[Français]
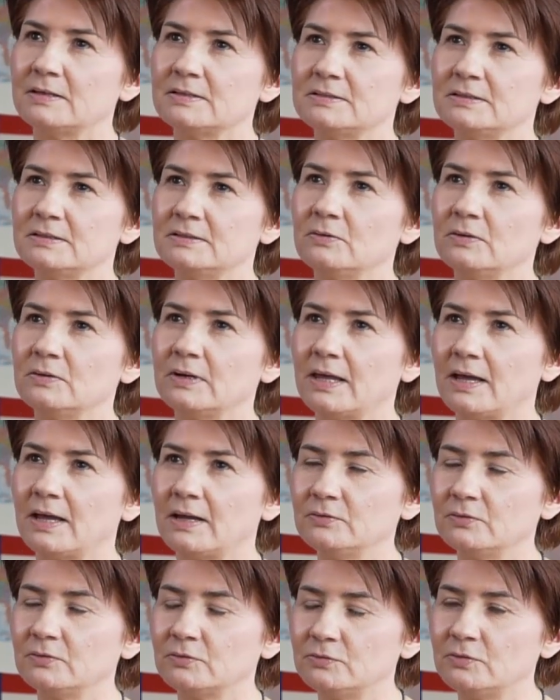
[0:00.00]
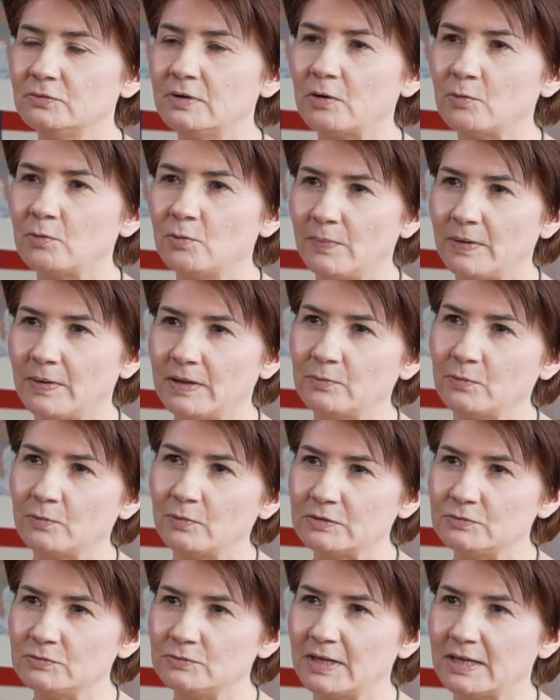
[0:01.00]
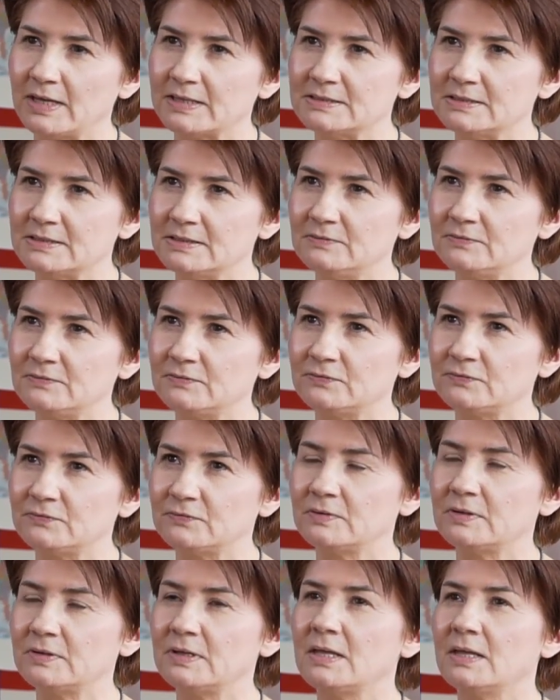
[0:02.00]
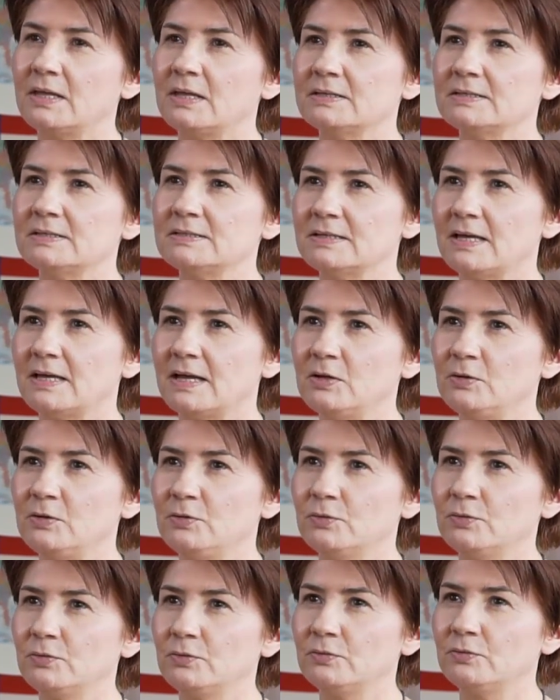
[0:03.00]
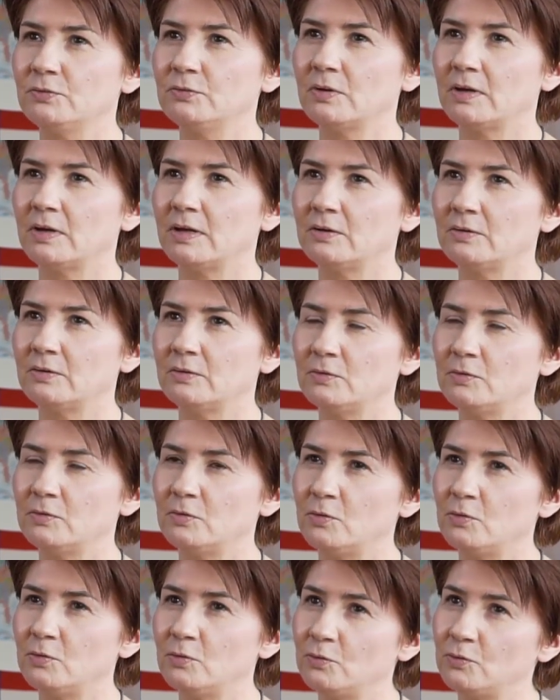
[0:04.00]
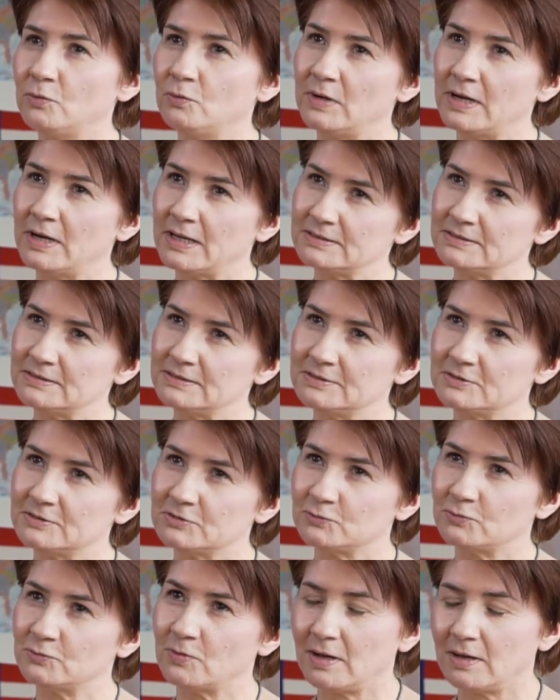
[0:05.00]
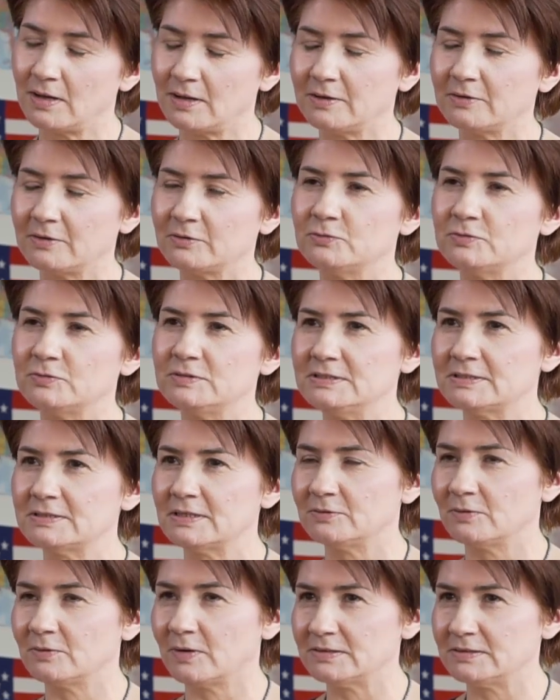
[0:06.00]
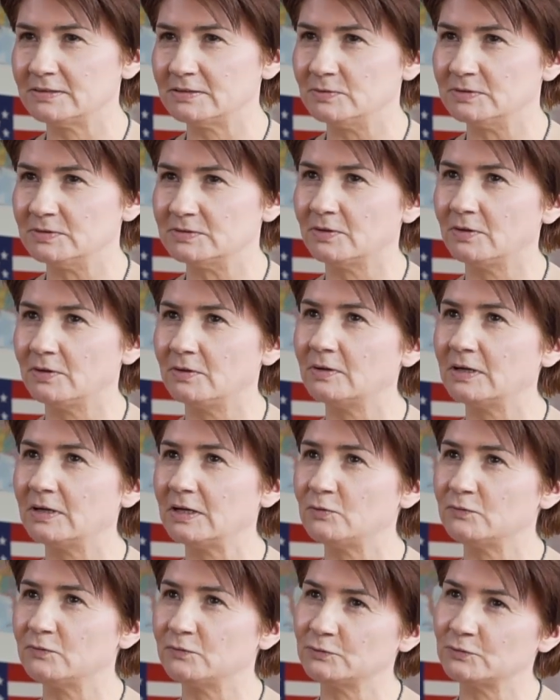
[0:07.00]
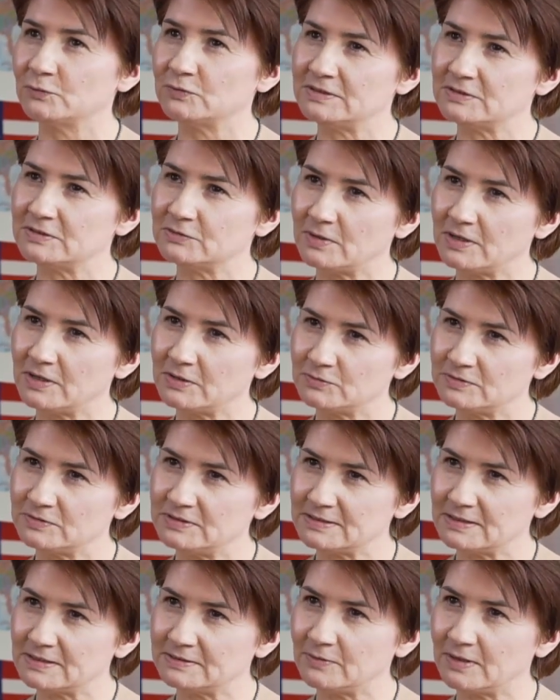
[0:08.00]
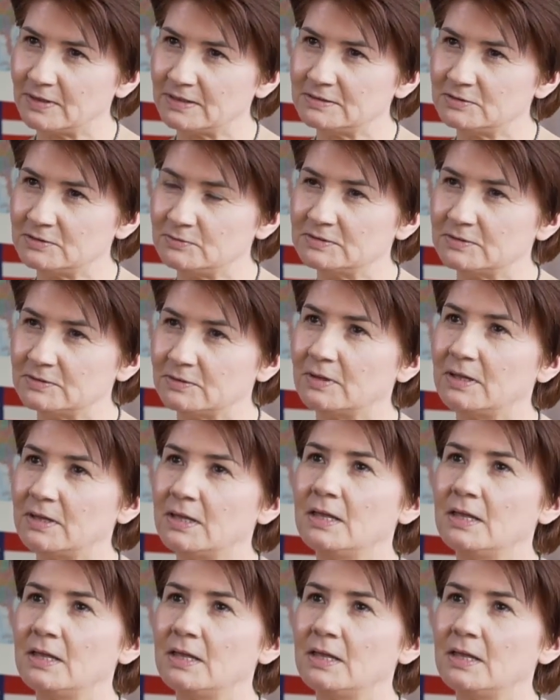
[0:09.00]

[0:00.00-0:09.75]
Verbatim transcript: C'est dans le cadre de l'accompagnement éducatif. Ça a lieu euh, le lundi soir de 17h à 18h et le vendredi soir de 17h à 18h.